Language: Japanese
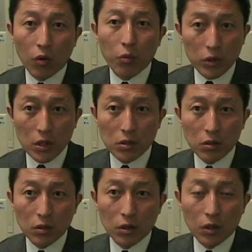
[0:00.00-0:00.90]
思いです
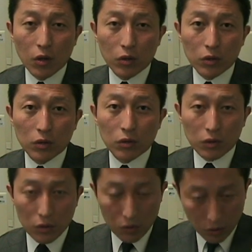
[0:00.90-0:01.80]

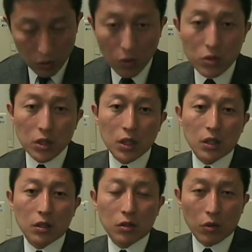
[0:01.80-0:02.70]
と同時に
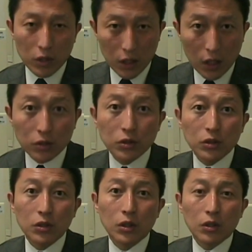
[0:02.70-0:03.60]
とにかく
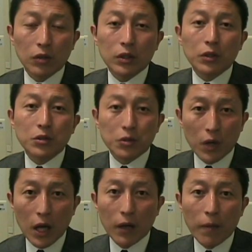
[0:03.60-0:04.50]
私
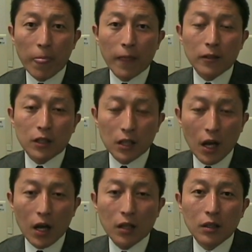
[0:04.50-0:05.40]
はた
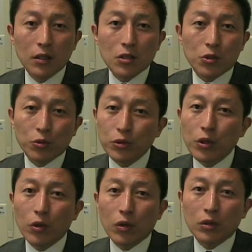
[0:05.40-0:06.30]
だ職
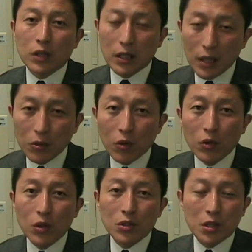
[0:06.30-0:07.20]
業ただの
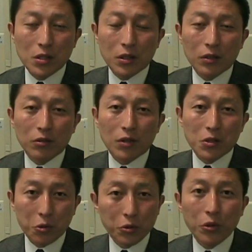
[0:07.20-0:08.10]
政治家というのは
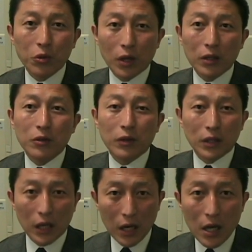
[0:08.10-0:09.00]
職業であっては
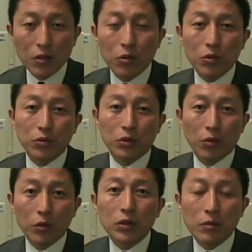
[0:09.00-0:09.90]
ならないというふうに
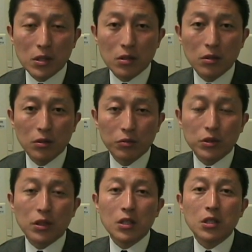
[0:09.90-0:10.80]
思っています
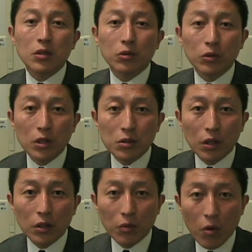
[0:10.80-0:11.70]
難しいことです
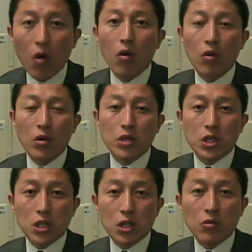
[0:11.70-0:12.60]
けれども
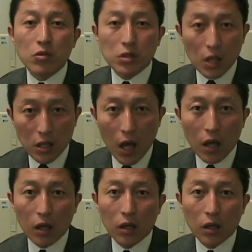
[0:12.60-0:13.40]
指針を捨てて